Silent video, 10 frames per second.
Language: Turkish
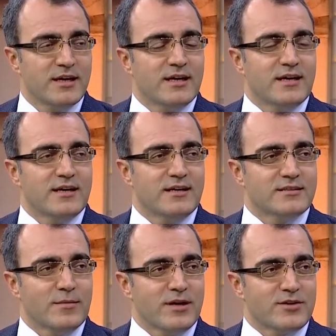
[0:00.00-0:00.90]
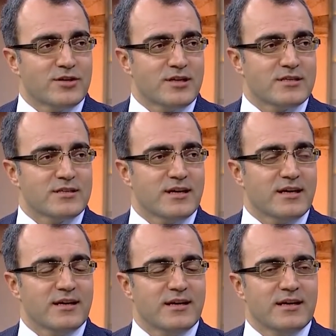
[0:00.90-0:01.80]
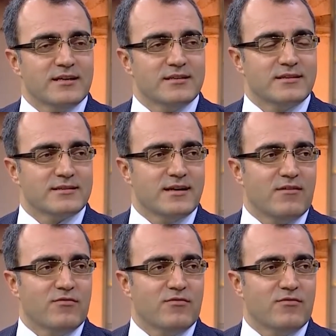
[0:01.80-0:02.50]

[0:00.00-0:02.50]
e, zaman içerisinde kıkırdağın